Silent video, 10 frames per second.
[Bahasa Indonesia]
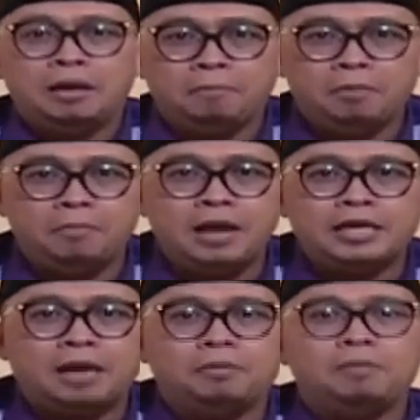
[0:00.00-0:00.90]

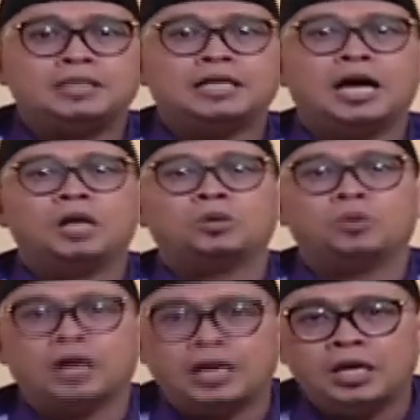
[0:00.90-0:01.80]
membanyak membaca
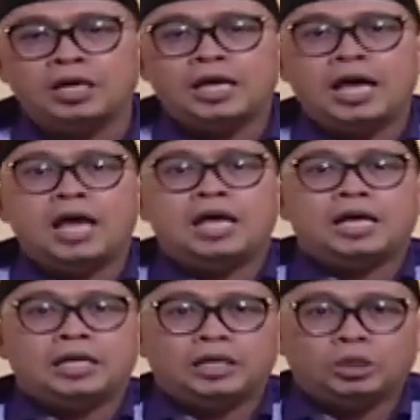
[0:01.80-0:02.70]
Al-Quran.
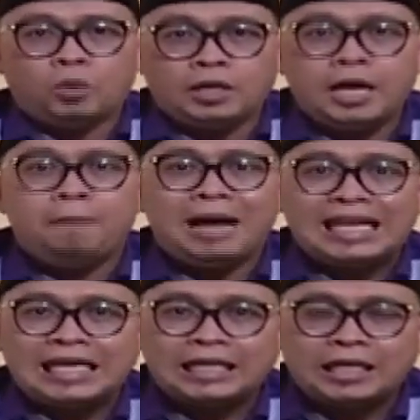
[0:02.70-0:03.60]
Itu aja, mari
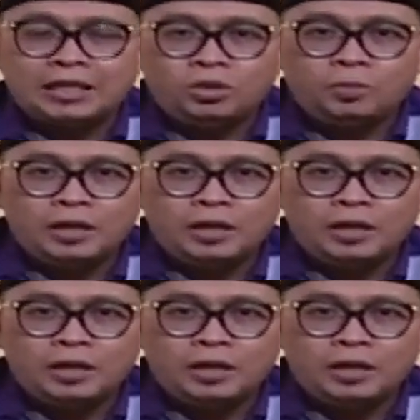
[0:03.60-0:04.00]
kita tutup